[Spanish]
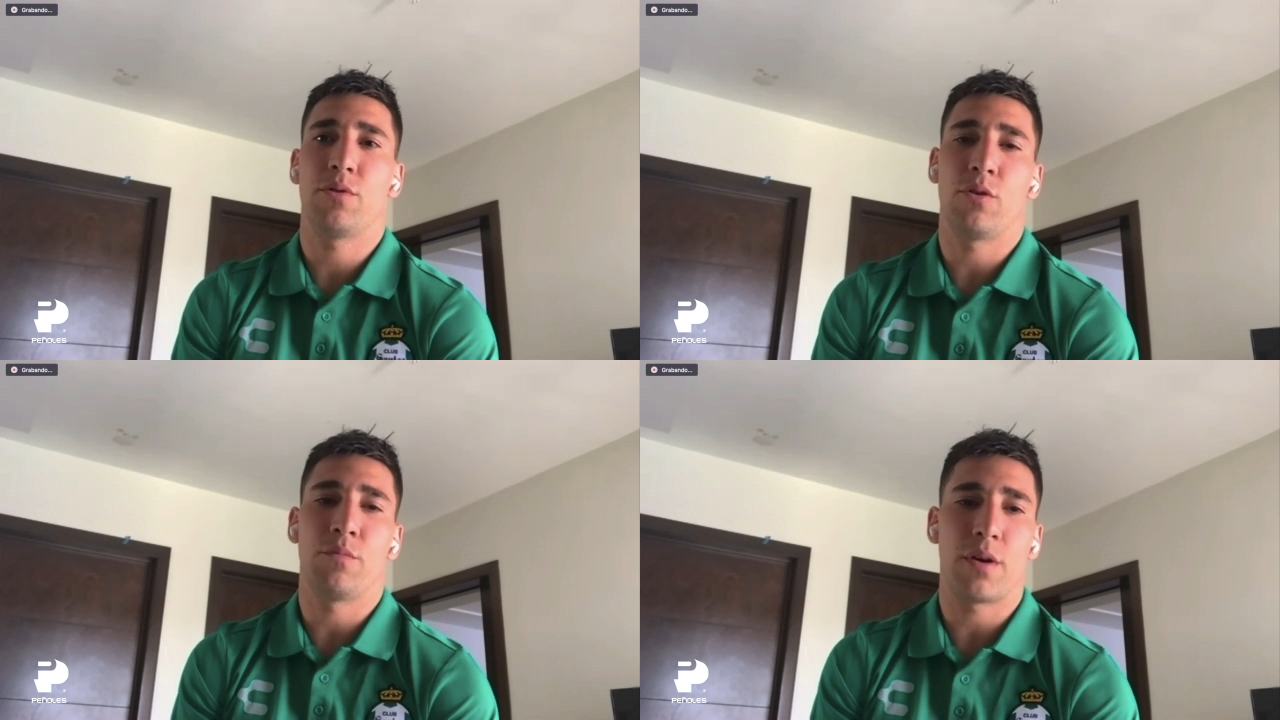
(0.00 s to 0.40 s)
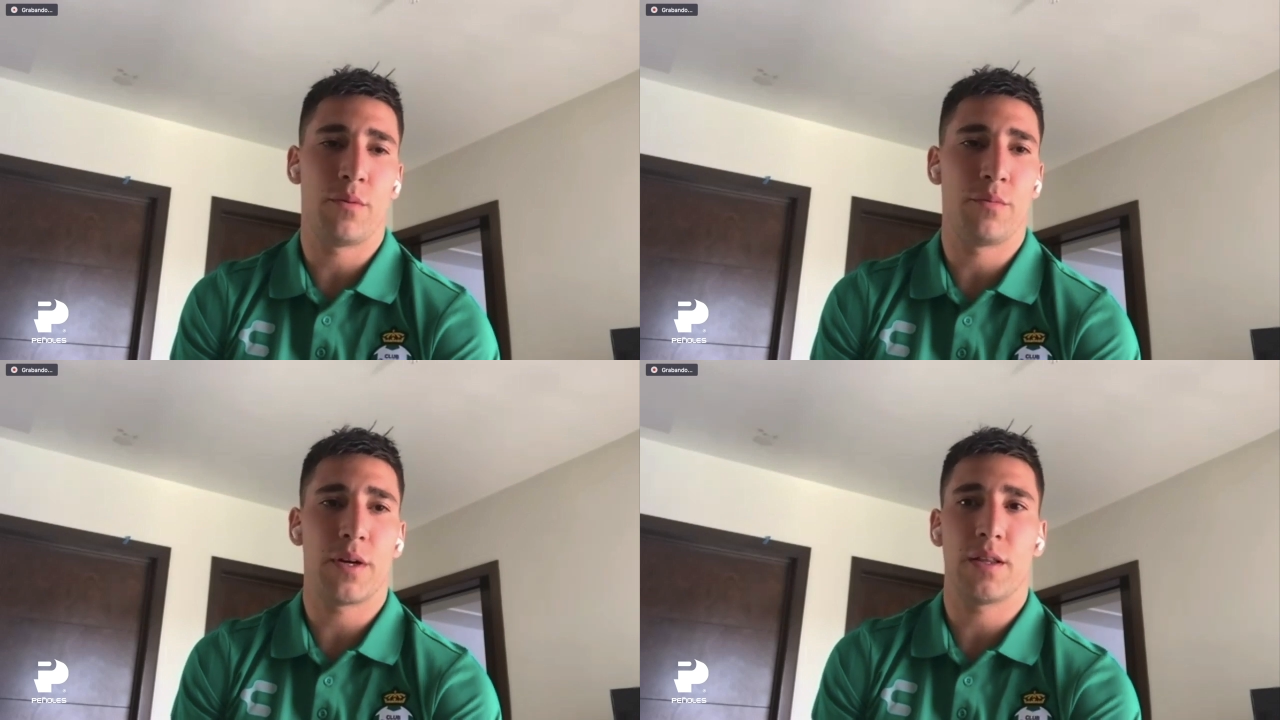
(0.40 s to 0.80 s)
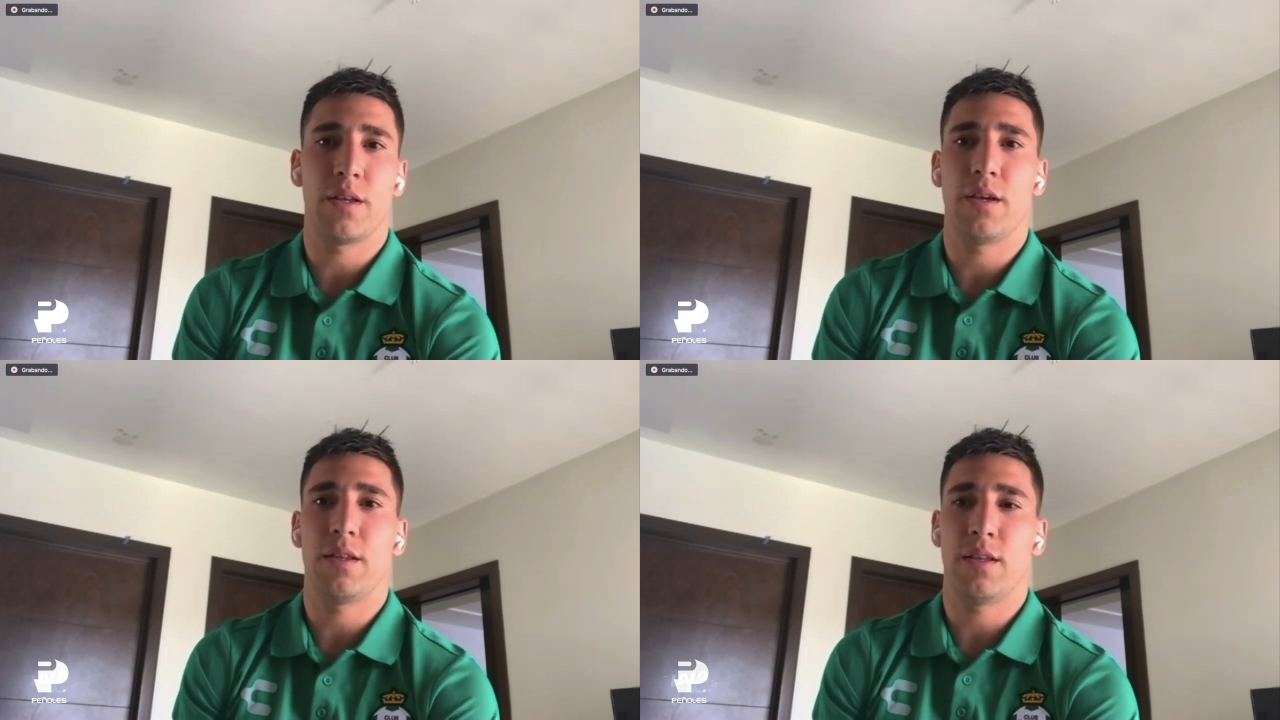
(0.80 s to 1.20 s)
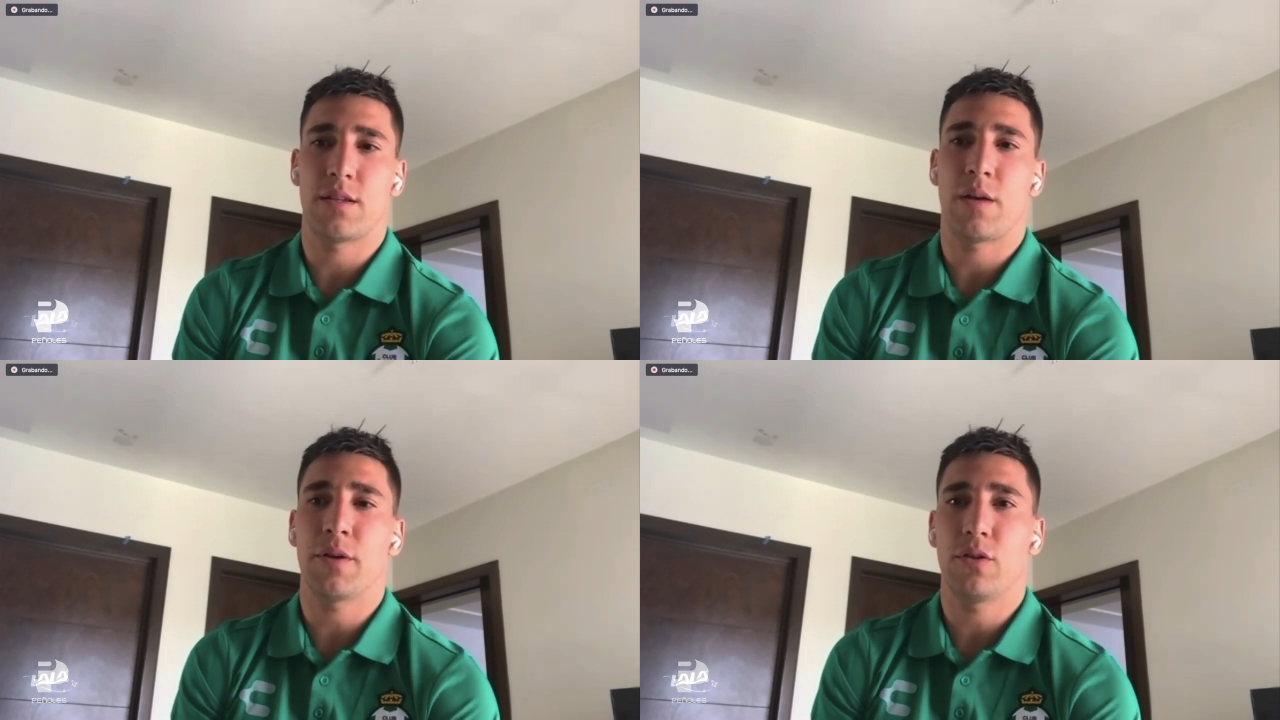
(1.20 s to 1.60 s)
por, comprarme un par de,
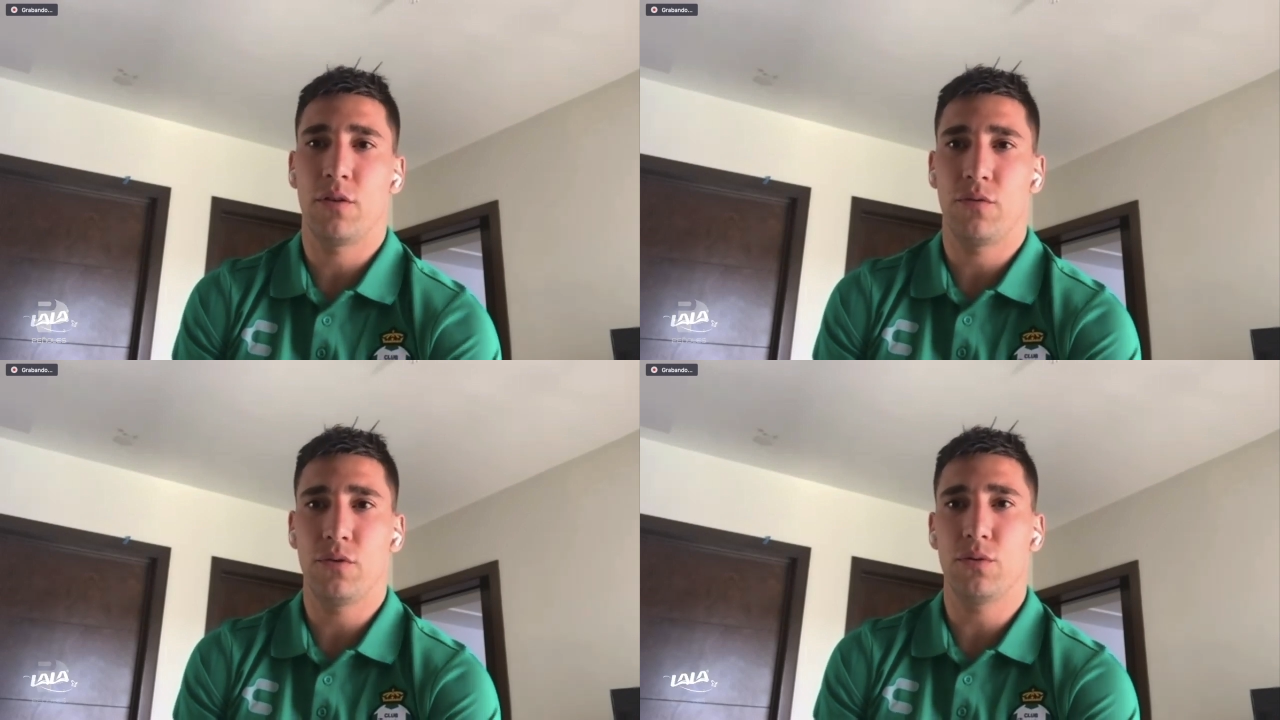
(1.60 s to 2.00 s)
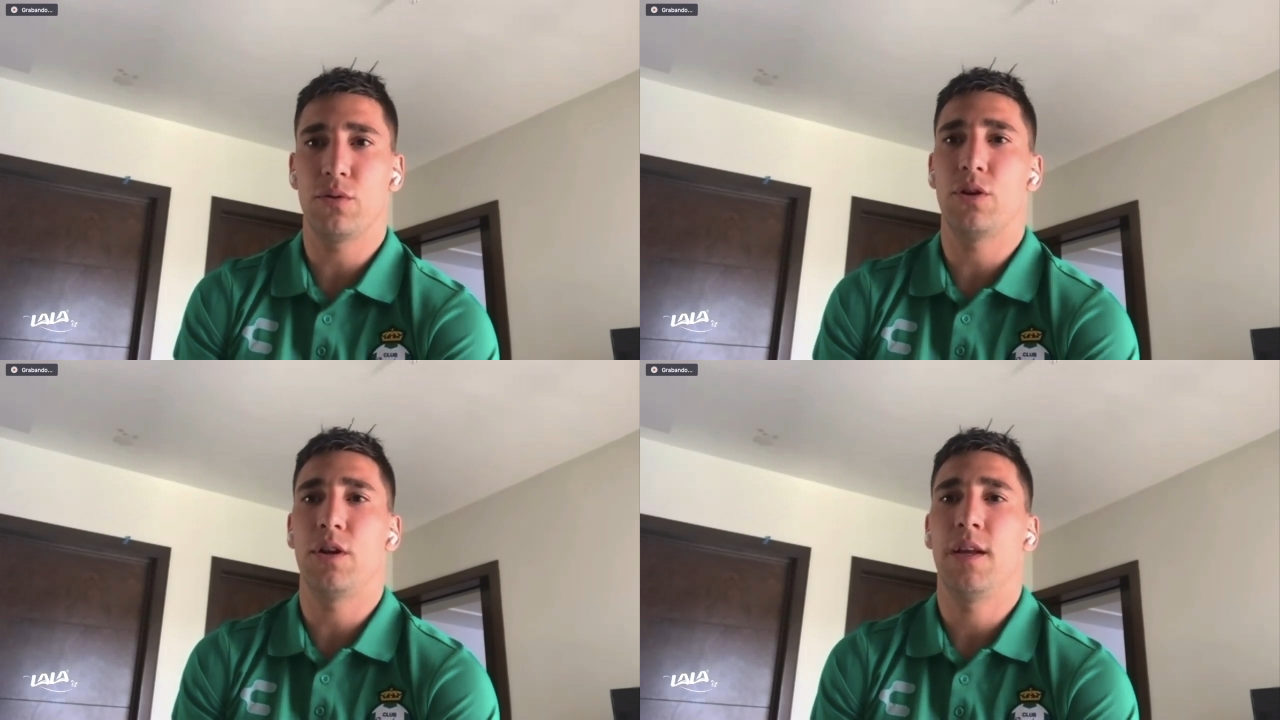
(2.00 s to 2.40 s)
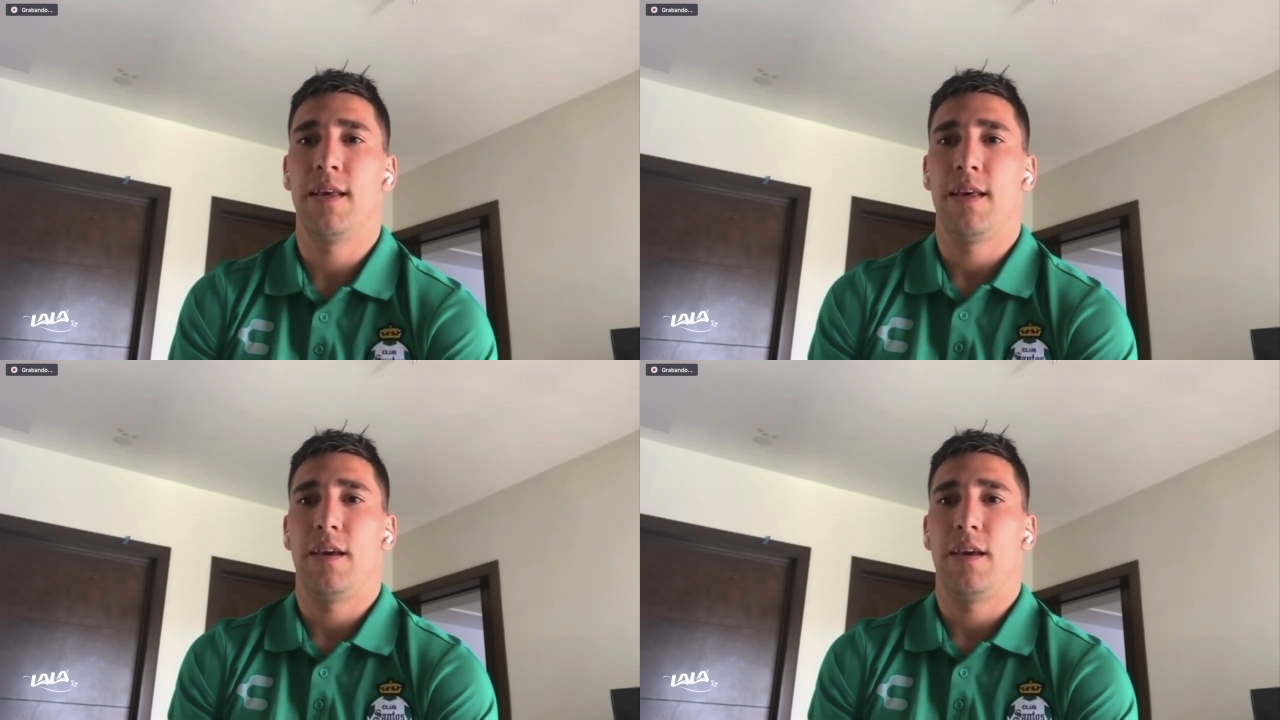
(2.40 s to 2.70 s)
zapatos de fútbol.